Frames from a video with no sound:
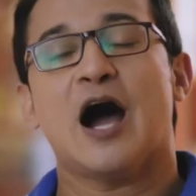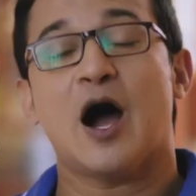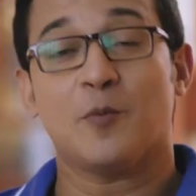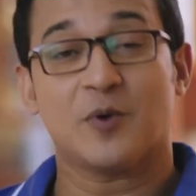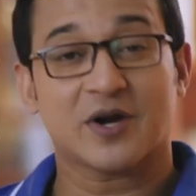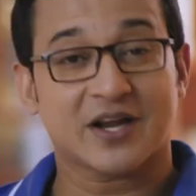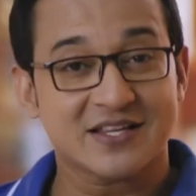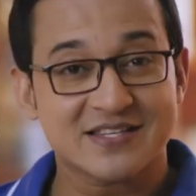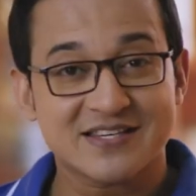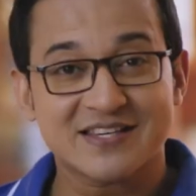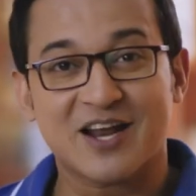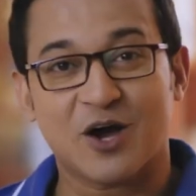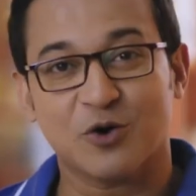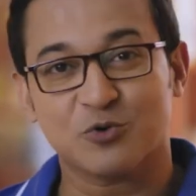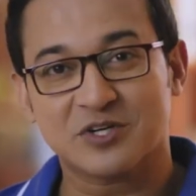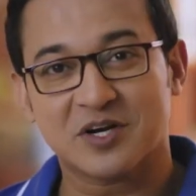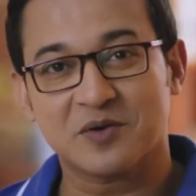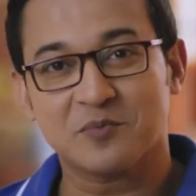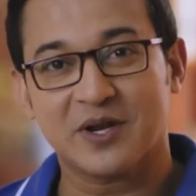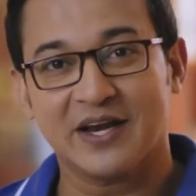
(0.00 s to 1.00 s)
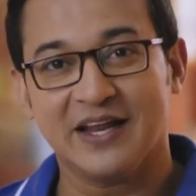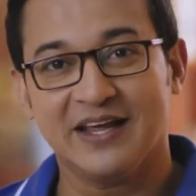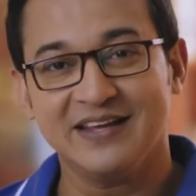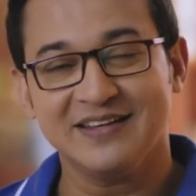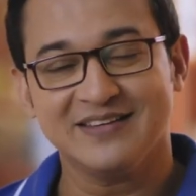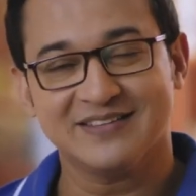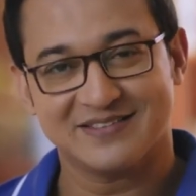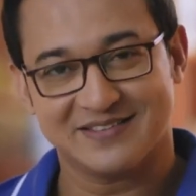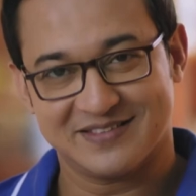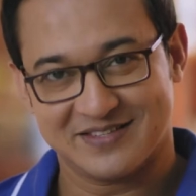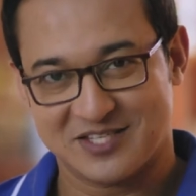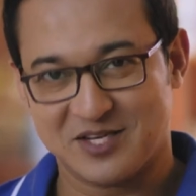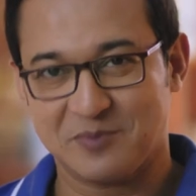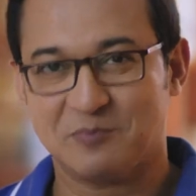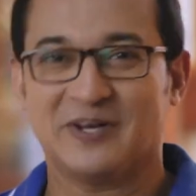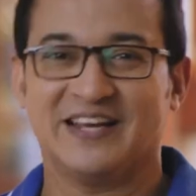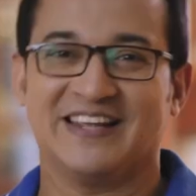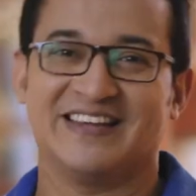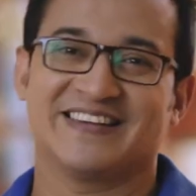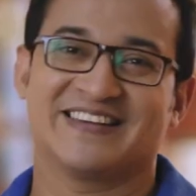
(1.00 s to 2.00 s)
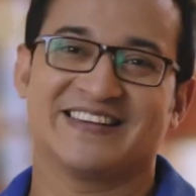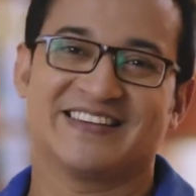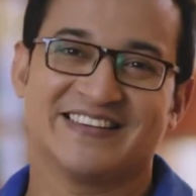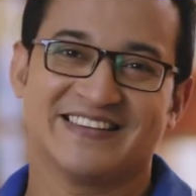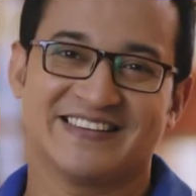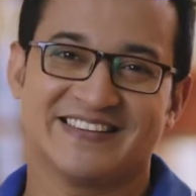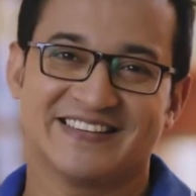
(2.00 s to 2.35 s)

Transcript: আমার কাছে রাউটার মানে টিপি লিঙ্ক